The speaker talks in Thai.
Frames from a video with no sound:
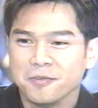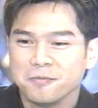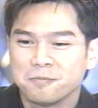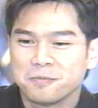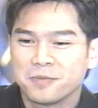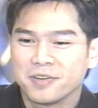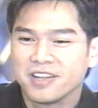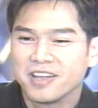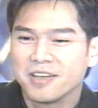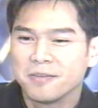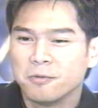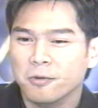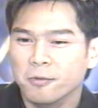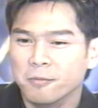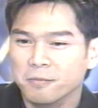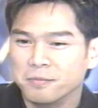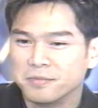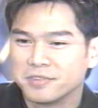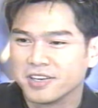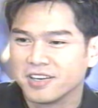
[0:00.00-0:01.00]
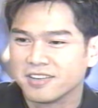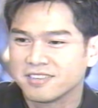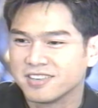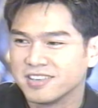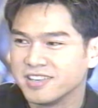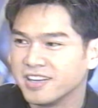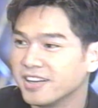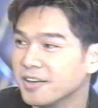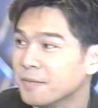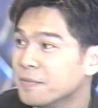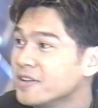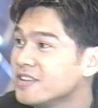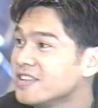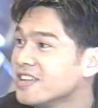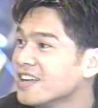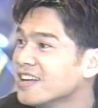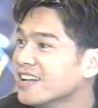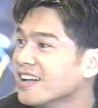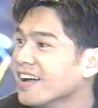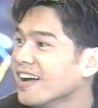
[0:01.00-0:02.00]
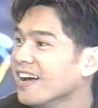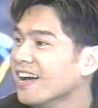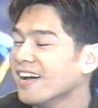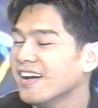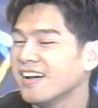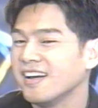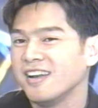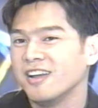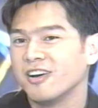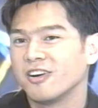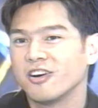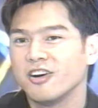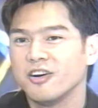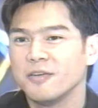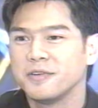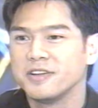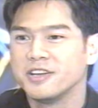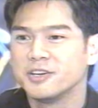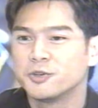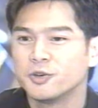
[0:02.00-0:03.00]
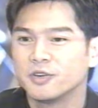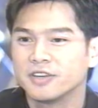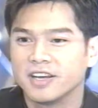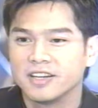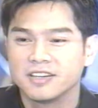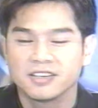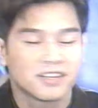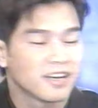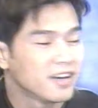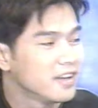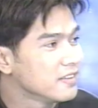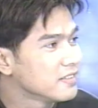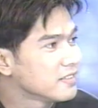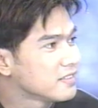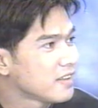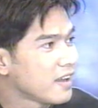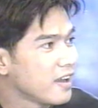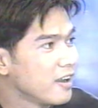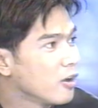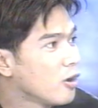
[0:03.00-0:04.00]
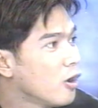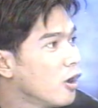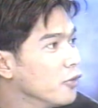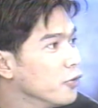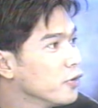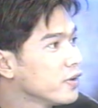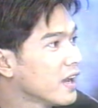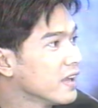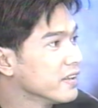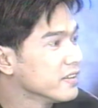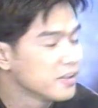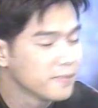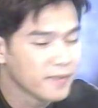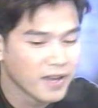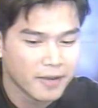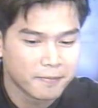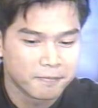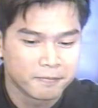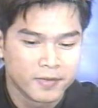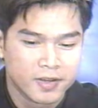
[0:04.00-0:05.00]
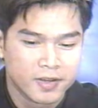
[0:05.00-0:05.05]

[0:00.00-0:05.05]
พอดีผมจะสนิทกับพี่จีนะฮะแล้วก็พอดีช่วงนั้นจะถ่ายละครด้วยกันใช่ไหมครับ